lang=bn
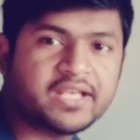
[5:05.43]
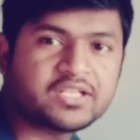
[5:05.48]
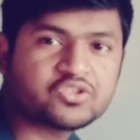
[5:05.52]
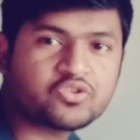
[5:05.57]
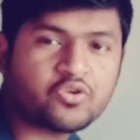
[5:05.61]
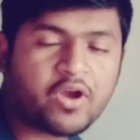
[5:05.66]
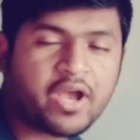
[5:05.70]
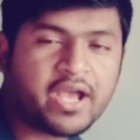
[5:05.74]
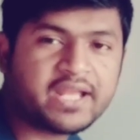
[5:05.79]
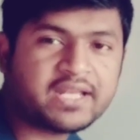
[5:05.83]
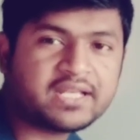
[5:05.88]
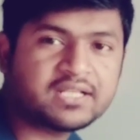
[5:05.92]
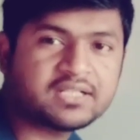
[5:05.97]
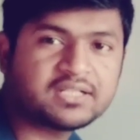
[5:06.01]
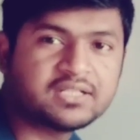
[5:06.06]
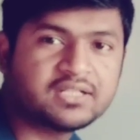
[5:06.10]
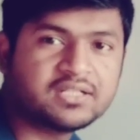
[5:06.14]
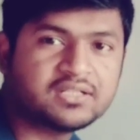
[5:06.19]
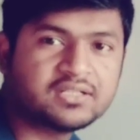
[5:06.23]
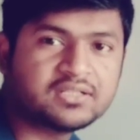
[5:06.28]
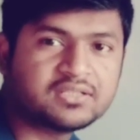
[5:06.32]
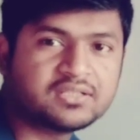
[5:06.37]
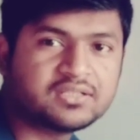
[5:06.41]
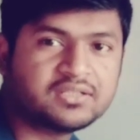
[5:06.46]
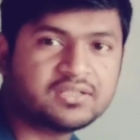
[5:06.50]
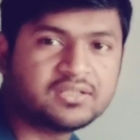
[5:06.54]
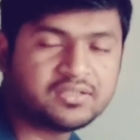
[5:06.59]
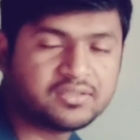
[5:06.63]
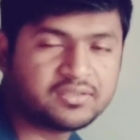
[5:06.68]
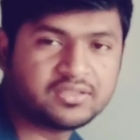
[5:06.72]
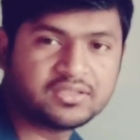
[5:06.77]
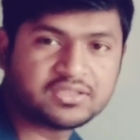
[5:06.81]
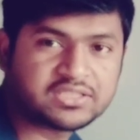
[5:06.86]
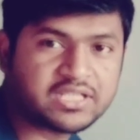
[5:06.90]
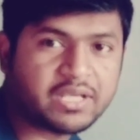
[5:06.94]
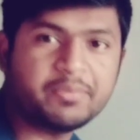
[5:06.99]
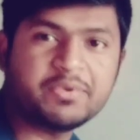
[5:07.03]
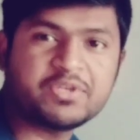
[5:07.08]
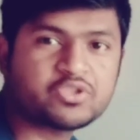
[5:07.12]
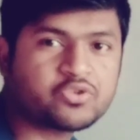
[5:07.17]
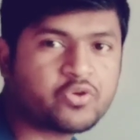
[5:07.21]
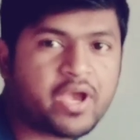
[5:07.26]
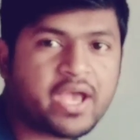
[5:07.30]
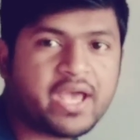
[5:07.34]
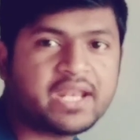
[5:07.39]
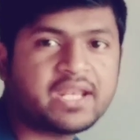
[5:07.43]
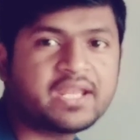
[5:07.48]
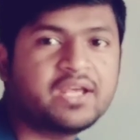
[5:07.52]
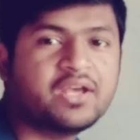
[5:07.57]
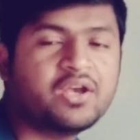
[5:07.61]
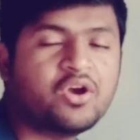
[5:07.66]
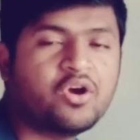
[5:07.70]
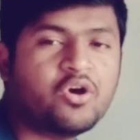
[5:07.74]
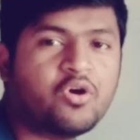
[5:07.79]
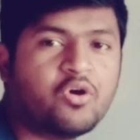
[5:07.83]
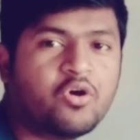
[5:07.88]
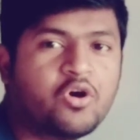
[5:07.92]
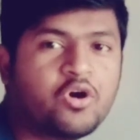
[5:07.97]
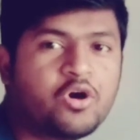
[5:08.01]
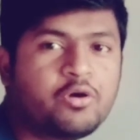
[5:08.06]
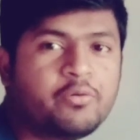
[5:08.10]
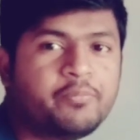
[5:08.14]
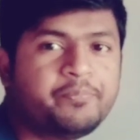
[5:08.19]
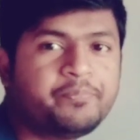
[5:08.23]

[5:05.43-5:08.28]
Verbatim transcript: স্কোয়ার সেমি স্কোয়ার ও